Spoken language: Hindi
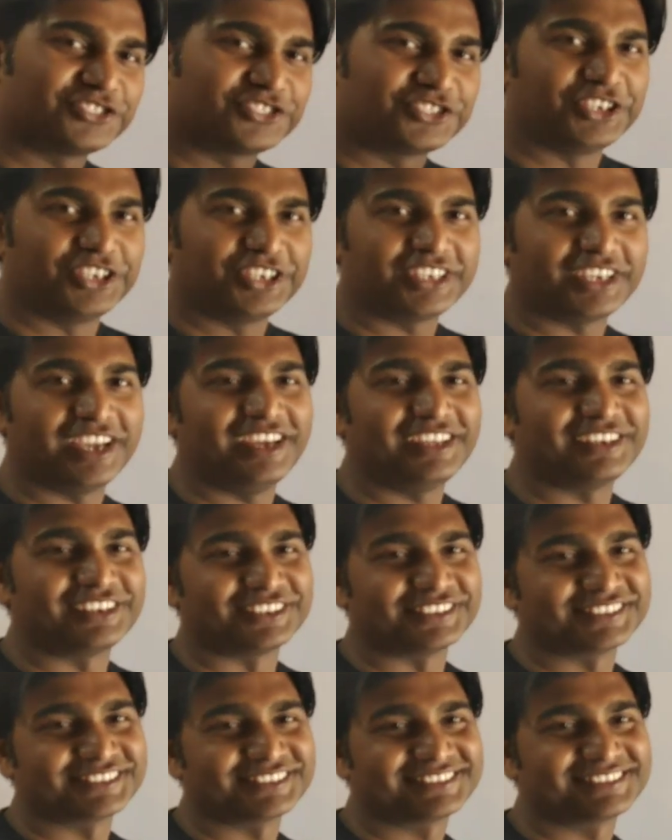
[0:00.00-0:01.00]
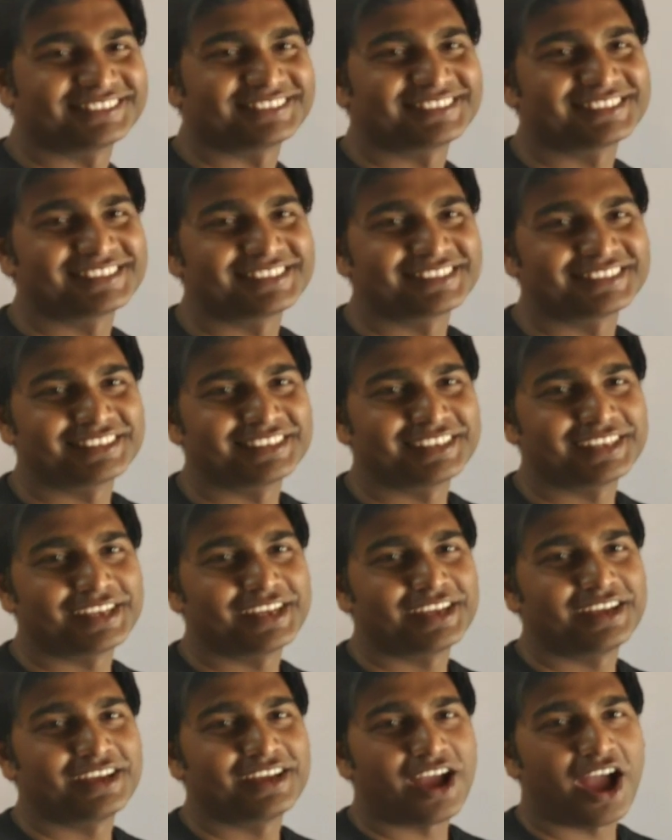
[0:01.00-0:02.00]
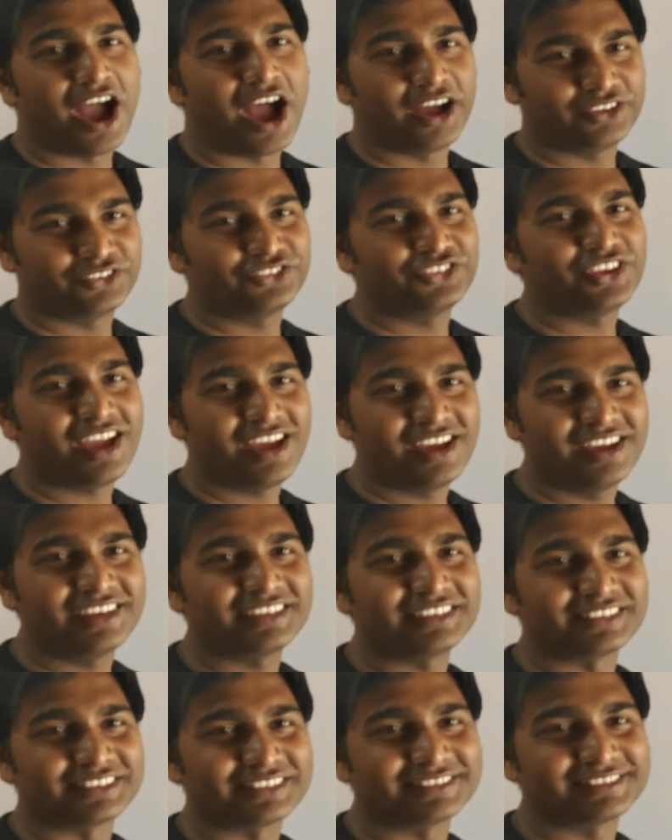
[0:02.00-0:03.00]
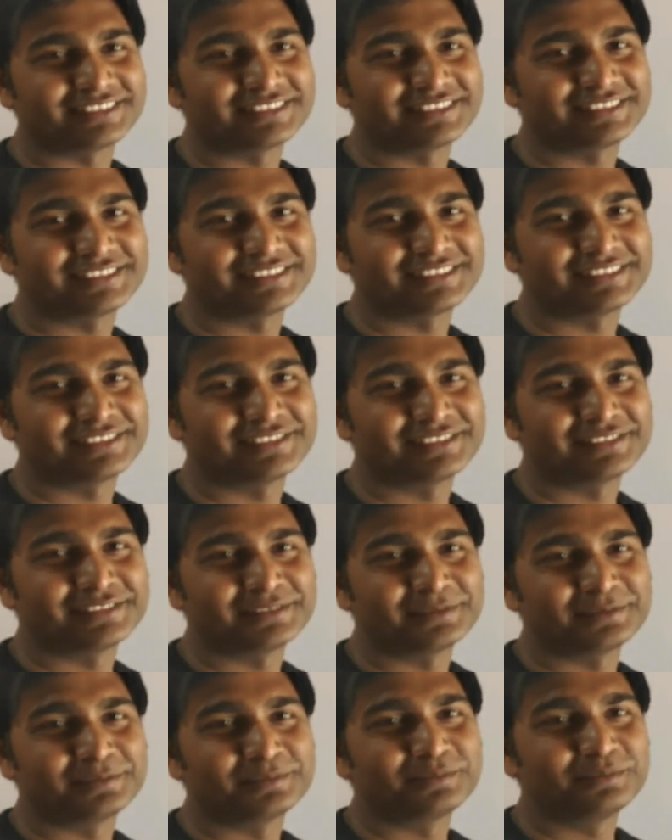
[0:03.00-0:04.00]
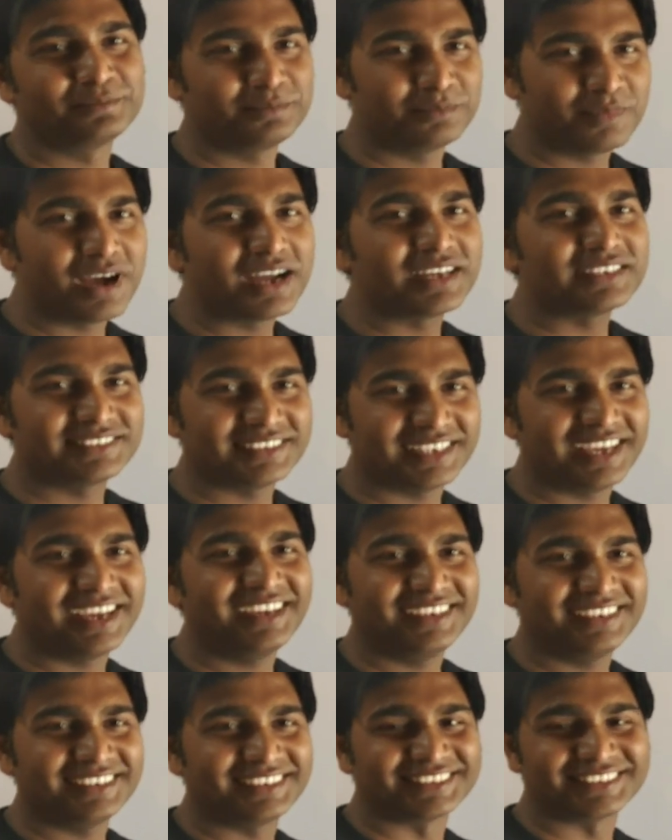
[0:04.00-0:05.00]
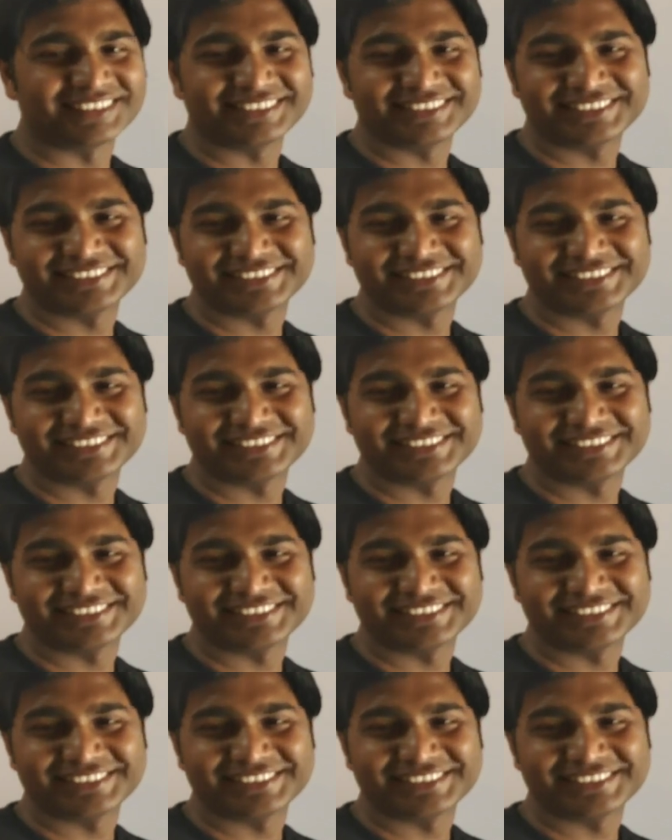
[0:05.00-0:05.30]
ठीक है ना अच्छा है ना मजा है ना